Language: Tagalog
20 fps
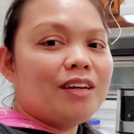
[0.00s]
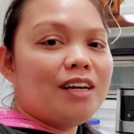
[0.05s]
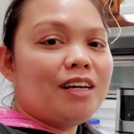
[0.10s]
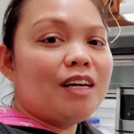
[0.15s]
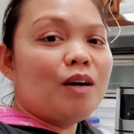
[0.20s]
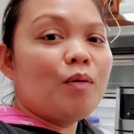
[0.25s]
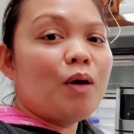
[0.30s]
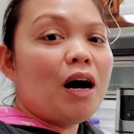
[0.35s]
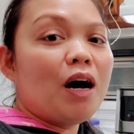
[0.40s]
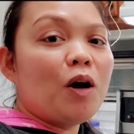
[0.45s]

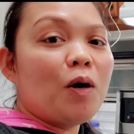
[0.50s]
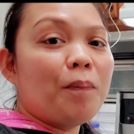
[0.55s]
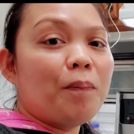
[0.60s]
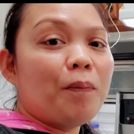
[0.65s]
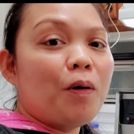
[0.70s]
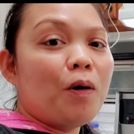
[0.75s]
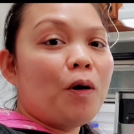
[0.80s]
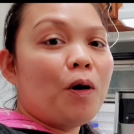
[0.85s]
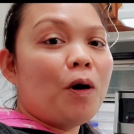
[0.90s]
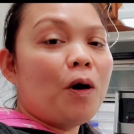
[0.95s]
Ginawa ko
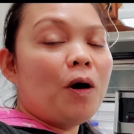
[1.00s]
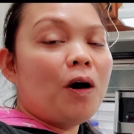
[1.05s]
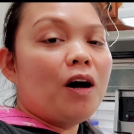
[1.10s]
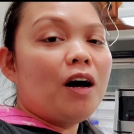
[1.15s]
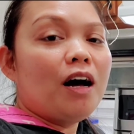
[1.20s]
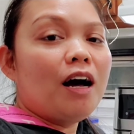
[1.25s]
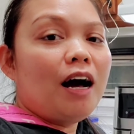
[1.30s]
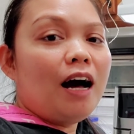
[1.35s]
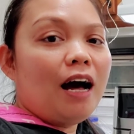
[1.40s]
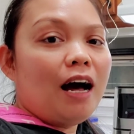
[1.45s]
po
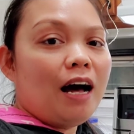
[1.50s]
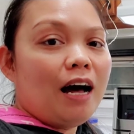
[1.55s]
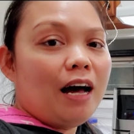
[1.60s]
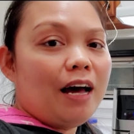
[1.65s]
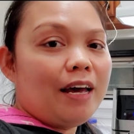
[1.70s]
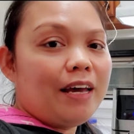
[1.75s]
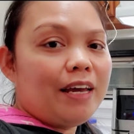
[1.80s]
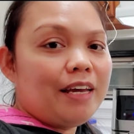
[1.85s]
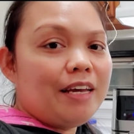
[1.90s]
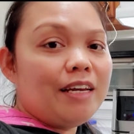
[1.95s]

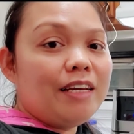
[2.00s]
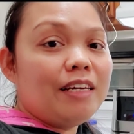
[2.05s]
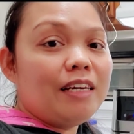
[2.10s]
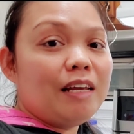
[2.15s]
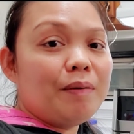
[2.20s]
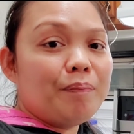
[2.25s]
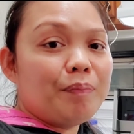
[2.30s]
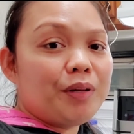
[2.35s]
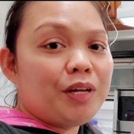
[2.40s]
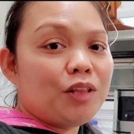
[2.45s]
ay
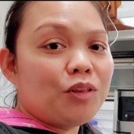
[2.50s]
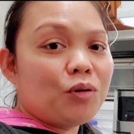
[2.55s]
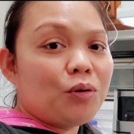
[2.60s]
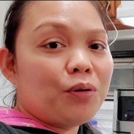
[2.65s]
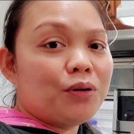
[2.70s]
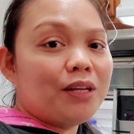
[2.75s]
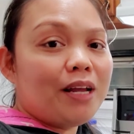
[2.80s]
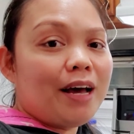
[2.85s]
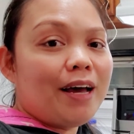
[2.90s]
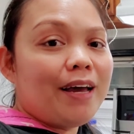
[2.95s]
hindi prito
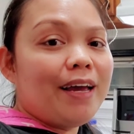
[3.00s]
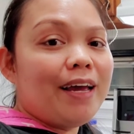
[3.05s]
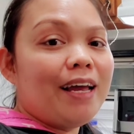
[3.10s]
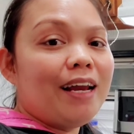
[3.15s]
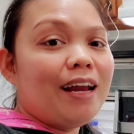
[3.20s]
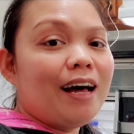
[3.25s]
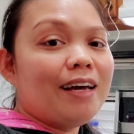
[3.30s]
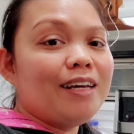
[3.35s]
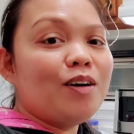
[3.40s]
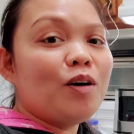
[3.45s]

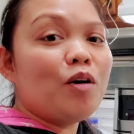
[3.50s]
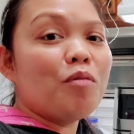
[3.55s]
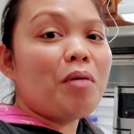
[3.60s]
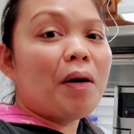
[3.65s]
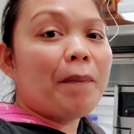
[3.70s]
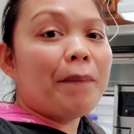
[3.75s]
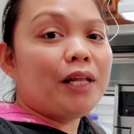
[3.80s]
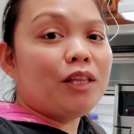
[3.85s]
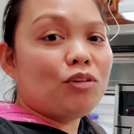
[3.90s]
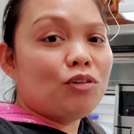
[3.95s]
dahil ayoko
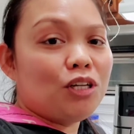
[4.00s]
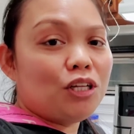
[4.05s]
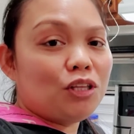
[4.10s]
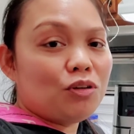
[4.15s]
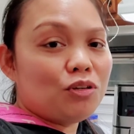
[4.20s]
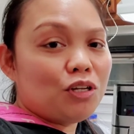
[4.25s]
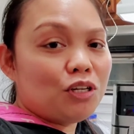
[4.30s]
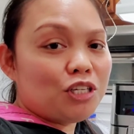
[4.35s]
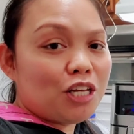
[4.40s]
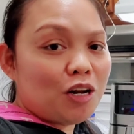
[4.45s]
magprito
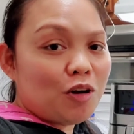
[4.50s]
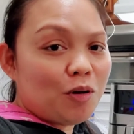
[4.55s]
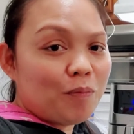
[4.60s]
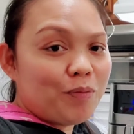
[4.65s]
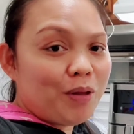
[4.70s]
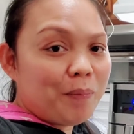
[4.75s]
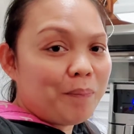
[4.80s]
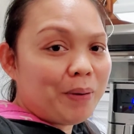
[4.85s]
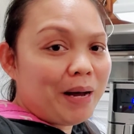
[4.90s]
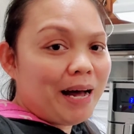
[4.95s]
dito sa loob
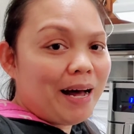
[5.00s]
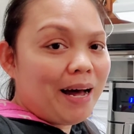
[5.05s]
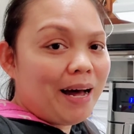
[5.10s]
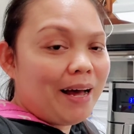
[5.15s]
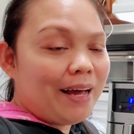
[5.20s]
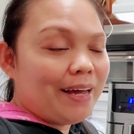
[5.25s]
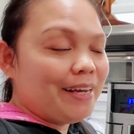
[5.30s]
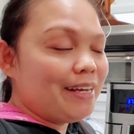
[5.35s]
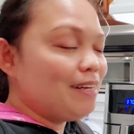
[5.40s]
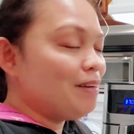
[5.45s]
ng
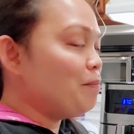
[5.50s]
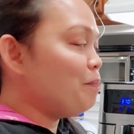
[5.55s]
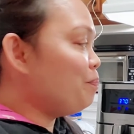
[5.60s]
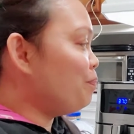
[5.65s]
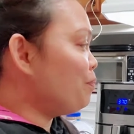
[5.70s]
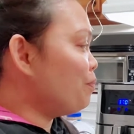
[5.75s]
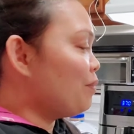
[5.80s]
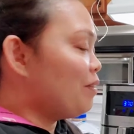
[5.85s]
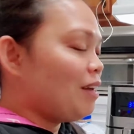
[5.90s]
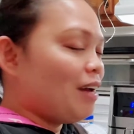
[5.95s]
bahay.
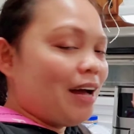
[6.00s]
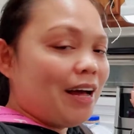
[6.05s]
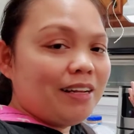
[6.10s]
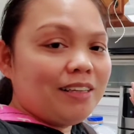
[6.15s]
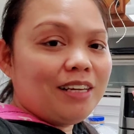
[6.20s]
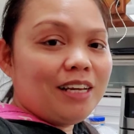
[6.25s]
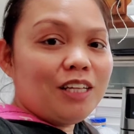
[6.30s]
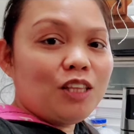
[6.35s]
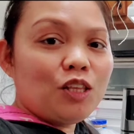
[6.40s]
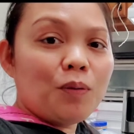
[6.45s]

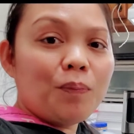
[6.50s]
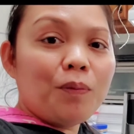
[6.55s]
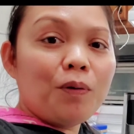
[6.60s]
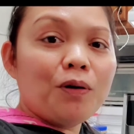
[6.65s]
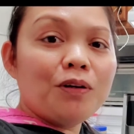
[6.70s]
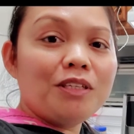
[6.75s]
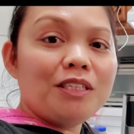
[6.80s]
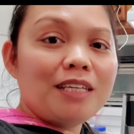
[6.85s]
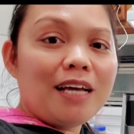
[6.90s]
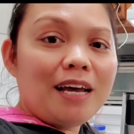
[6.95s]
Andito
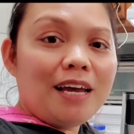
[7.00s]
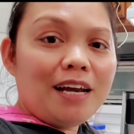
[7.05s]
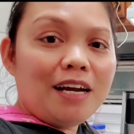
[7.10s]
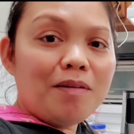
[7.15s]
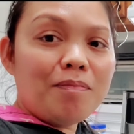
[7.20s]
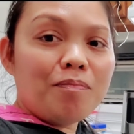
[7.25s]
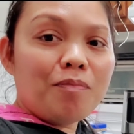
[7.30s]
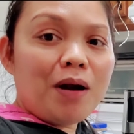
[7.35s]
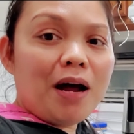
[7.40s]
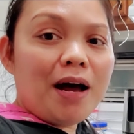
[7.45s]
po sa
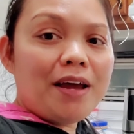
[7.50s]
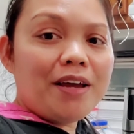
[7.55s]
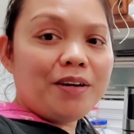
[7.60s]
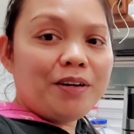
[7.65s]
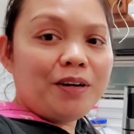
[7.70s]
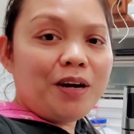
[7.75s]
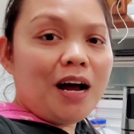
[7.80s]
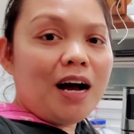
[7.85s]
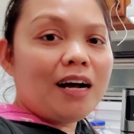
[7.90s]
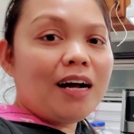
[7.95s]
air
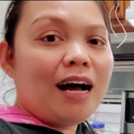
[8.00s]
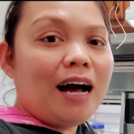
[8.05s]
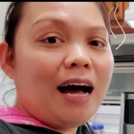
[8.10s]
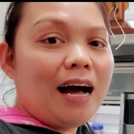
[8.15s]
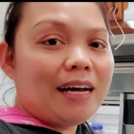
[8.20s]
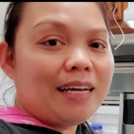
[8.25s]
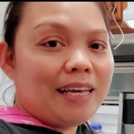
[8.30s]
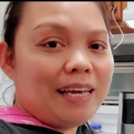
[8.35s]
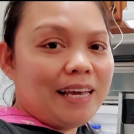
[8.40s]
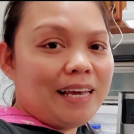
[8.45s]
fryer ang
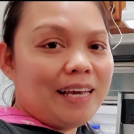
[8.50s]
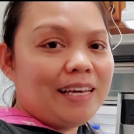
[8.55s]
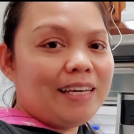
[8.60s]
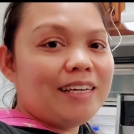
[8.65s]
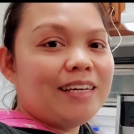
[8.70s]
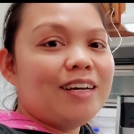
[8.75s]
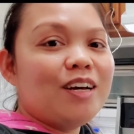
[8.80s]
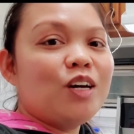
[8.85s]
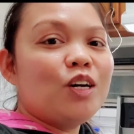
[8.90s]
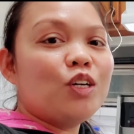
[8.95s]

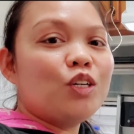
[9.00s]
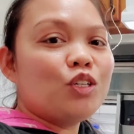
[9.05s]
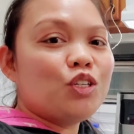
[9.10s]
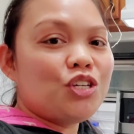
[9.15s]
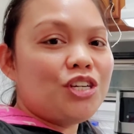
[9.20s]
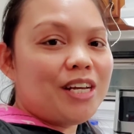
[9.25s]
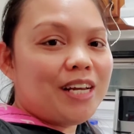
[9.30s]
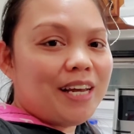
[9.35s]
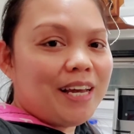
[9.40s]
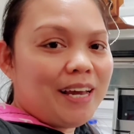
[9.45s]
aking
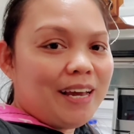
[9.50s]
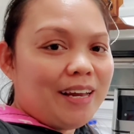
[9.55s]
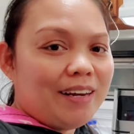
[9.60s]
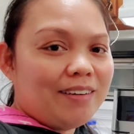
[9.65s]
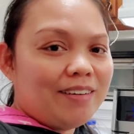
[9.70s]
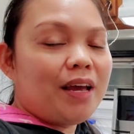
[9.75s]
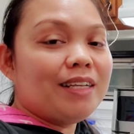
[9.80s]
chicken.